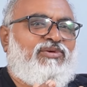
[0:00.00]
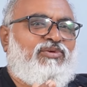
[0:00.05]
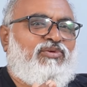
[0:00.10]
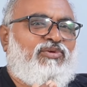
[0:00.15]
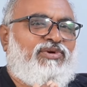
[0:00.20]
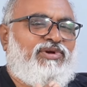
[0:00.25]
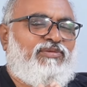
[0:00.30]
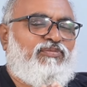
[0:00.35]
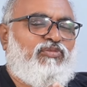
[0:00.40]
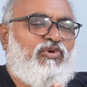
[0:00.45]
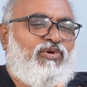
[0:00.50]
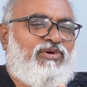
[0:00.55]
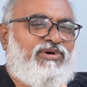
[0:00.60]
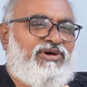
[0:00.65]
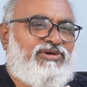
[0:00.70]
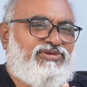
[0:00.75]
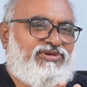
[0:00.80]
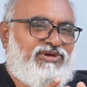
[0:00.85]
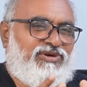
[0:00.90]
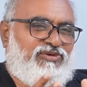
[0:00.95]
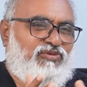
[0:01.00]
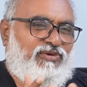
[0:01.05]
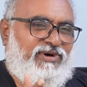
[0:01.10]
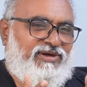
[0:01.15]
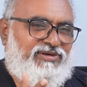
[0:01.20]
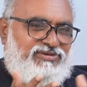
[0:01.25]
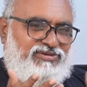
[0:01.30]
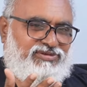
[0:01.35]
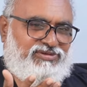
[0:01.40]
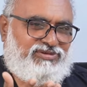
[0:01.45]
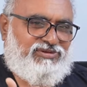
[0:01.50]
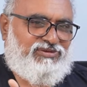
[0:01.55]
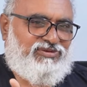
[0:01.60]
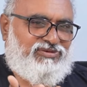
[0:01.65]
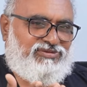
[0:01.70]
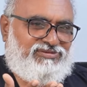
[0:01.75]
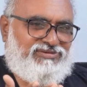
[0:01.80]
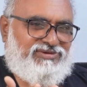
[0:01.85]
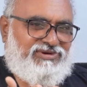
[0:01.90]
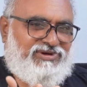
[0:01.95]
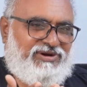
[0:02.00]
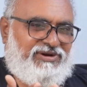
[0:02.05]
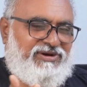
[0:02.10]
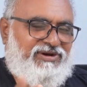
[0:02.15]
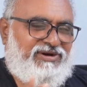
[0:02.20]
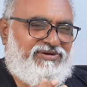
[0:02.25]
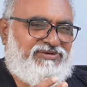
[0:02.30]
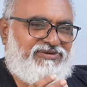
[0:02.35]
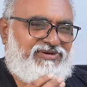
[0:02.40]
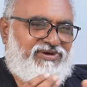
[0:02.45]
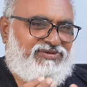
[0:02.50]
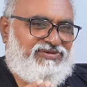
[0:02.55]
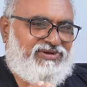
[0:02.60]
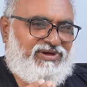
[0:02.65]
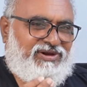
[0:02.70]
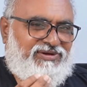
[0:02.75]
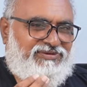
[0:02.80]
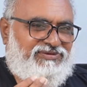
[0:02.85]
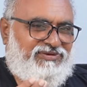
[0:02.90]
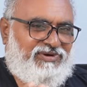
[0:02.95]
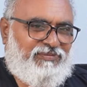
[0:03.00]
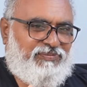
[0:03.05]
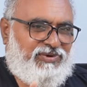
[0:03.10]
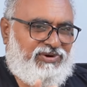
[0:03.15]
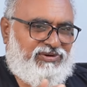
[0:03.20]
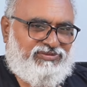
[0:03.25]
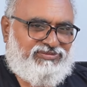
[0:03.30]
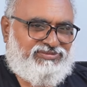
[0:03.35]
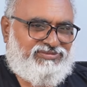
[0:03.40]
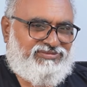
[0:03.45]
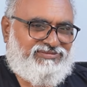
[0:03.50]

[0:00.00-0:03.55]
కొన్ని బోగస్ ఇన్వాయిస్లు క్రియేట్ చేశారని చెప్పడం